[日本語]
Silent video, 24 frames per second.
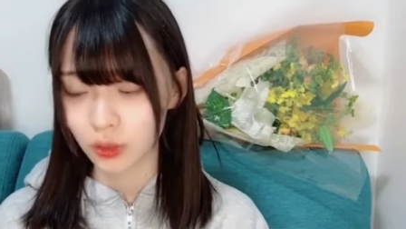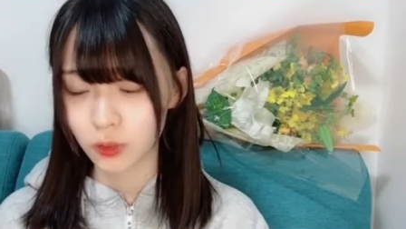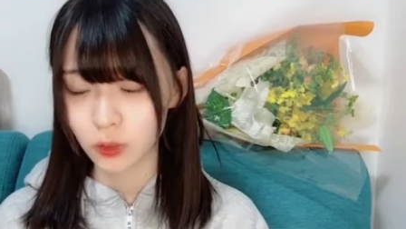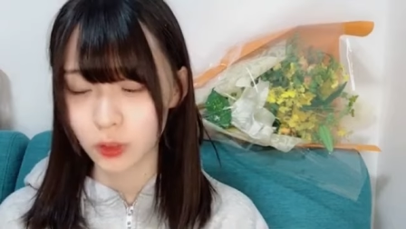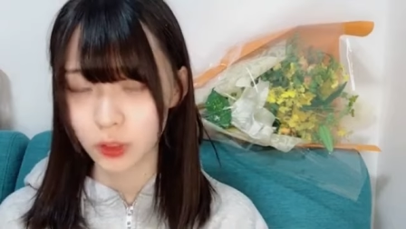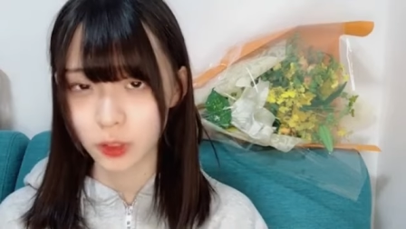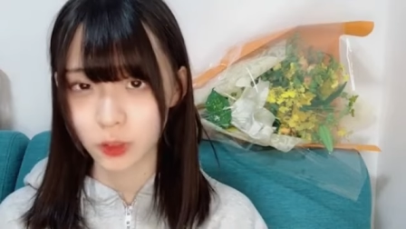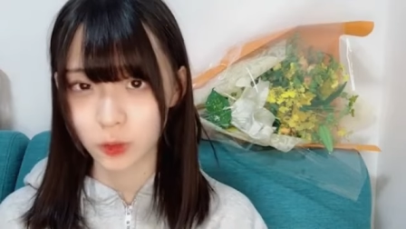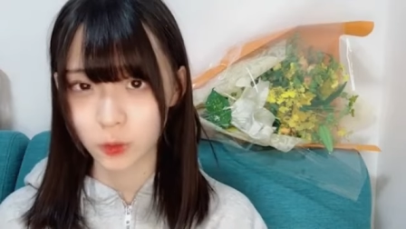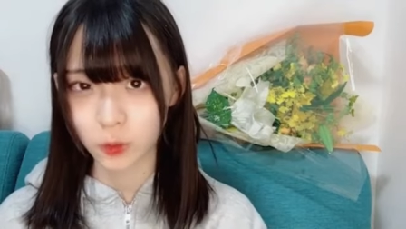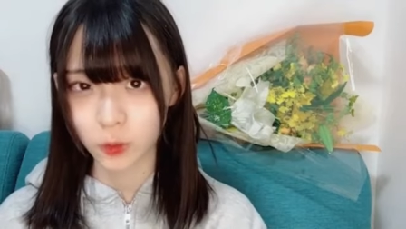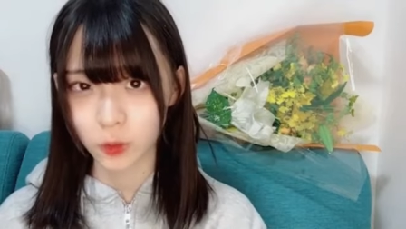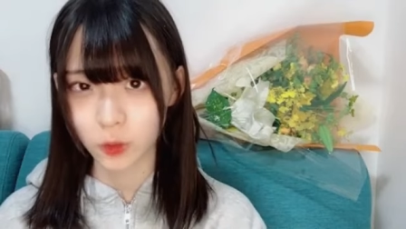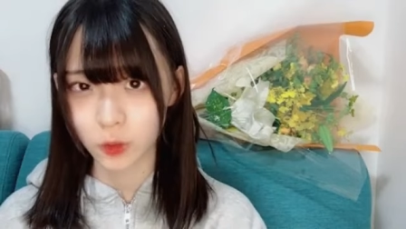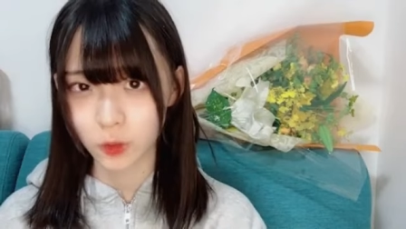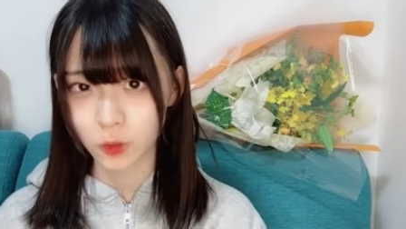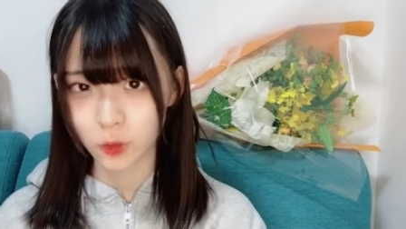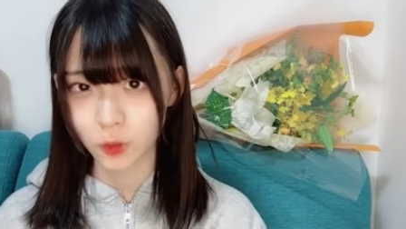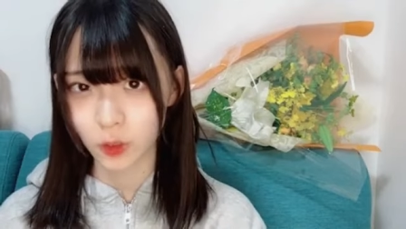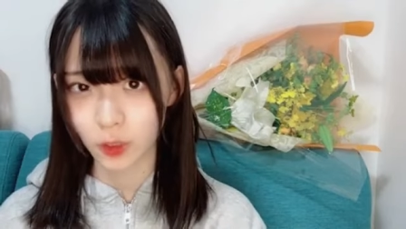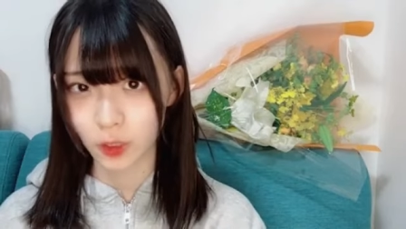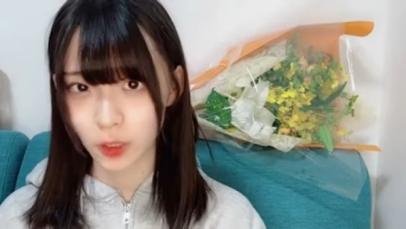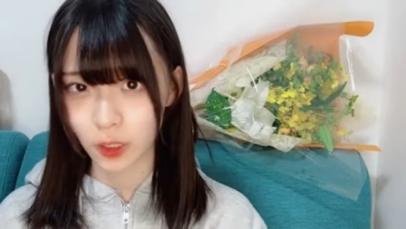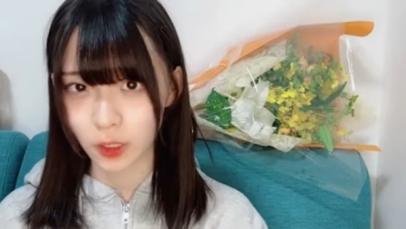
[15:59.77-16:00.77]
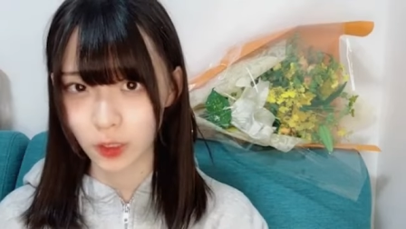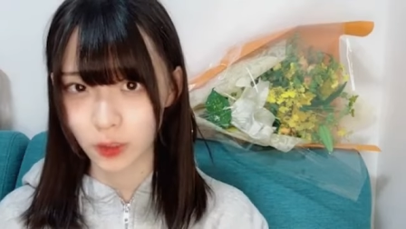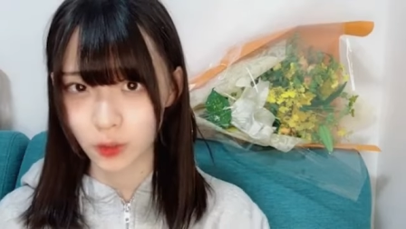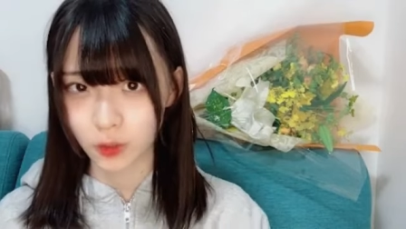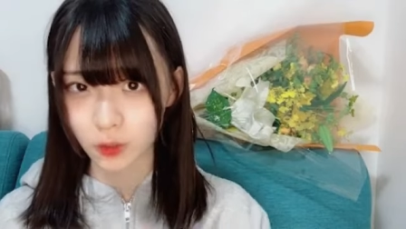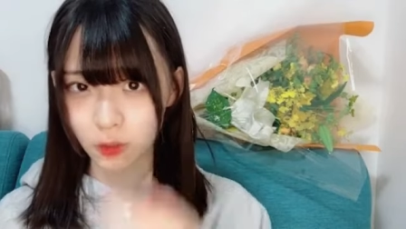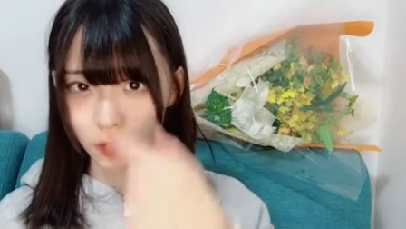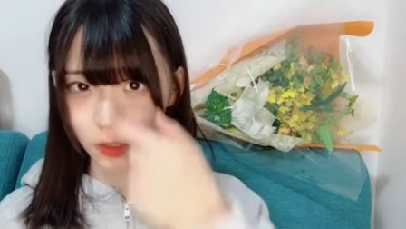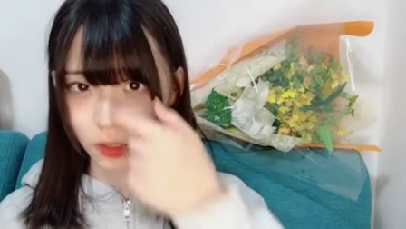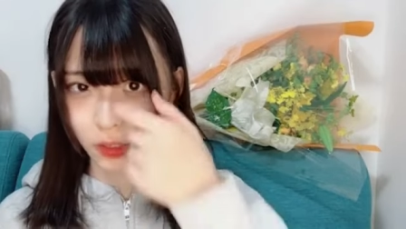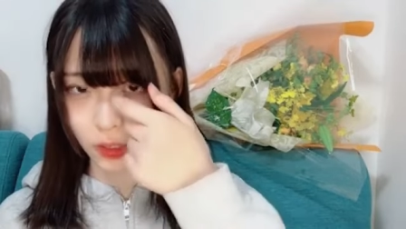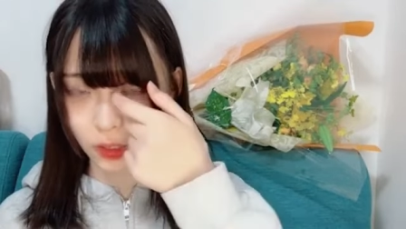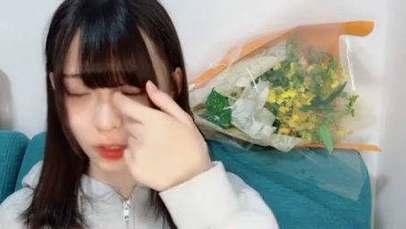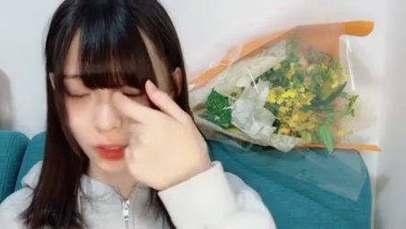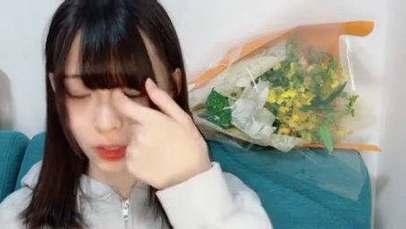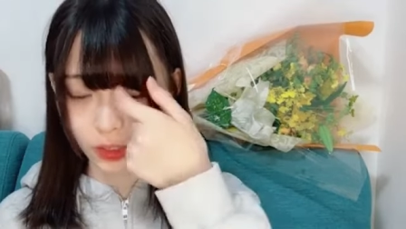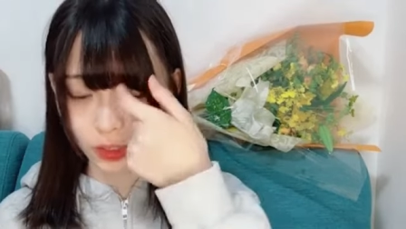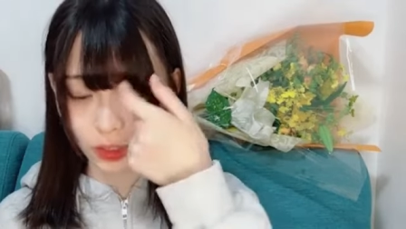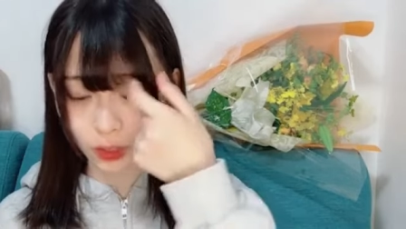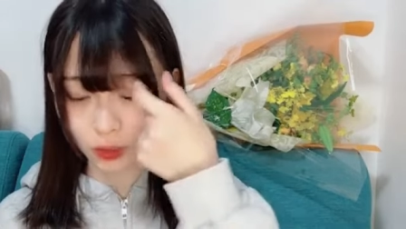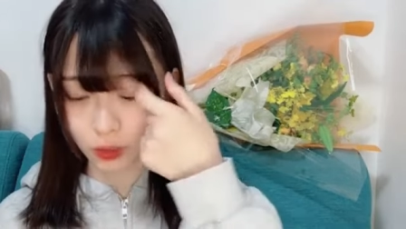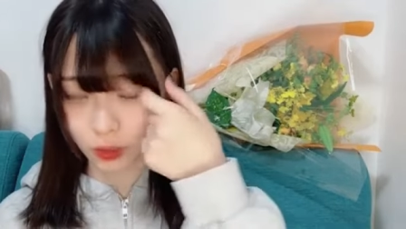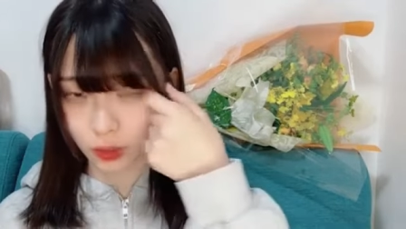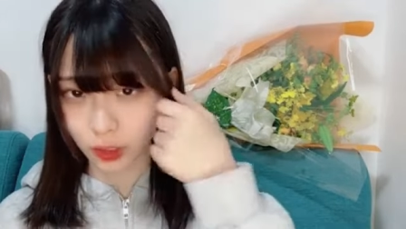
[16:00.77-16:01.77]
音信不通系アイドルに
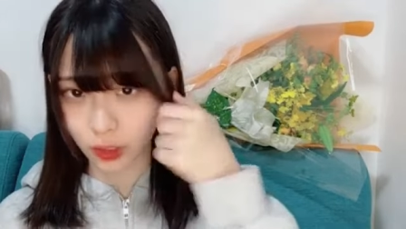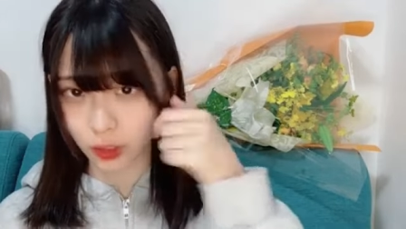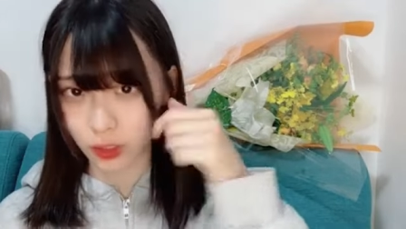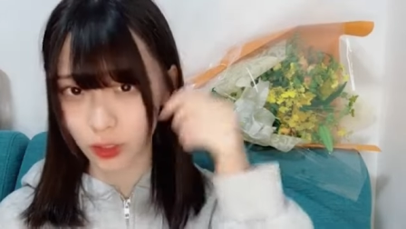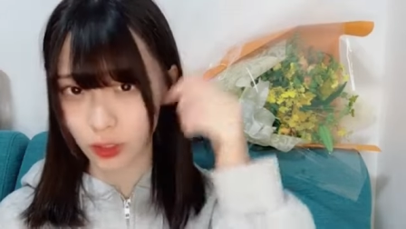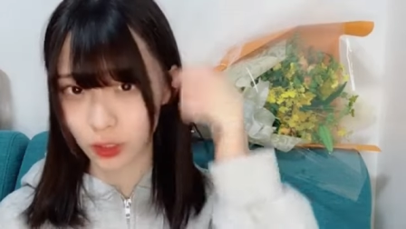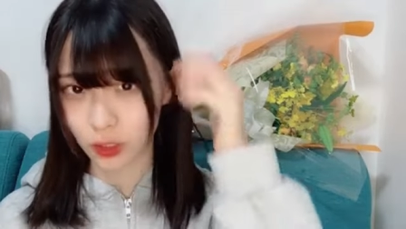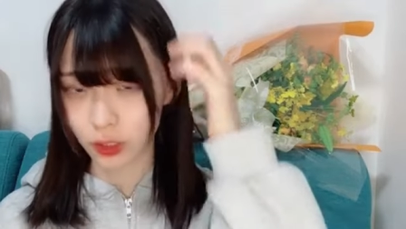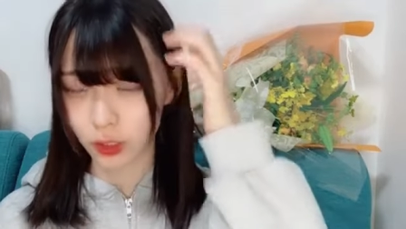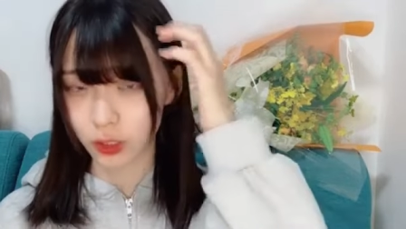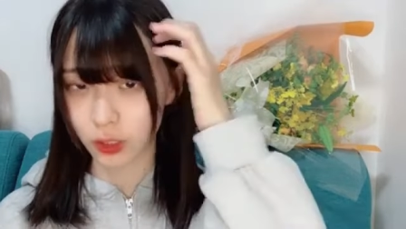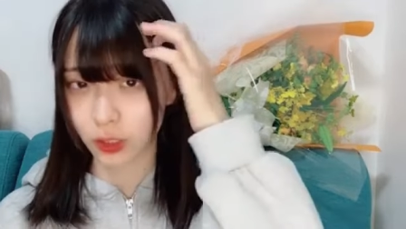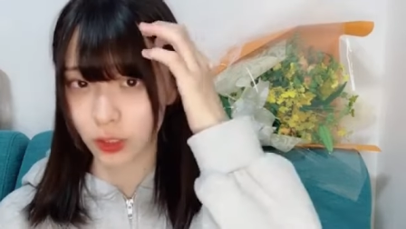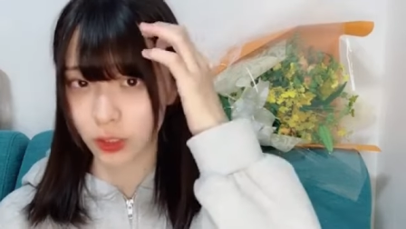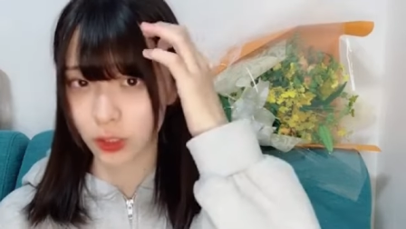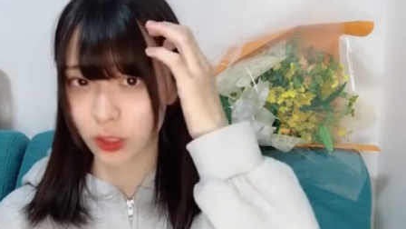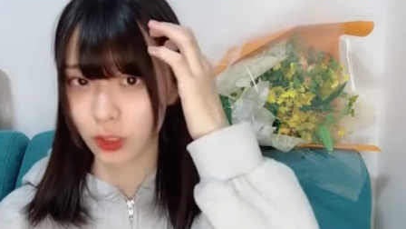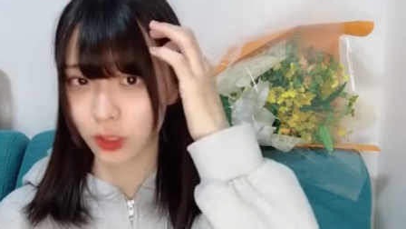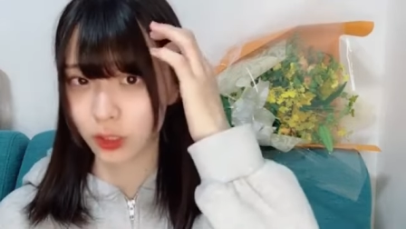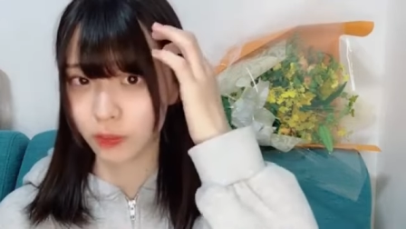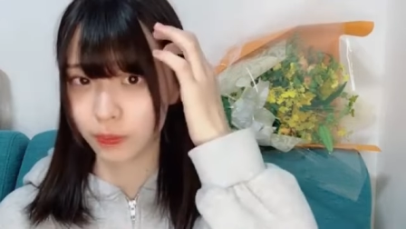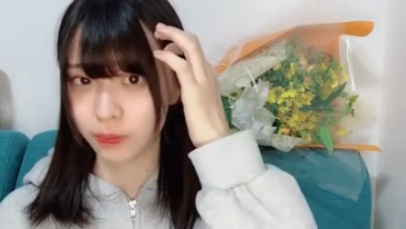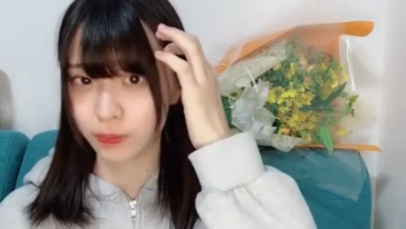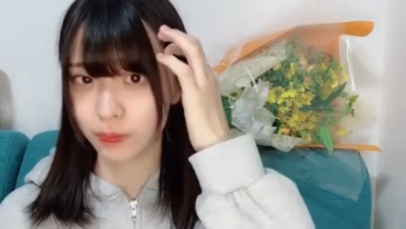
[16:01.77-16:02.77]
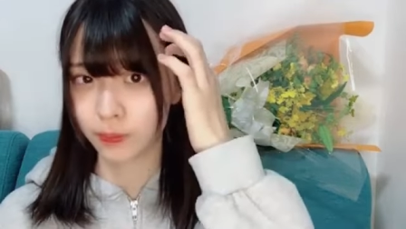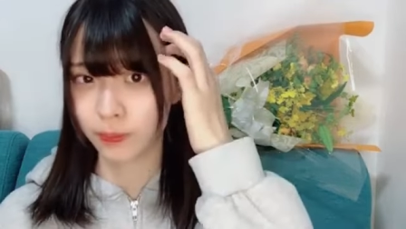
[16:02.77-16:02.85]
なっちゃうから定期的に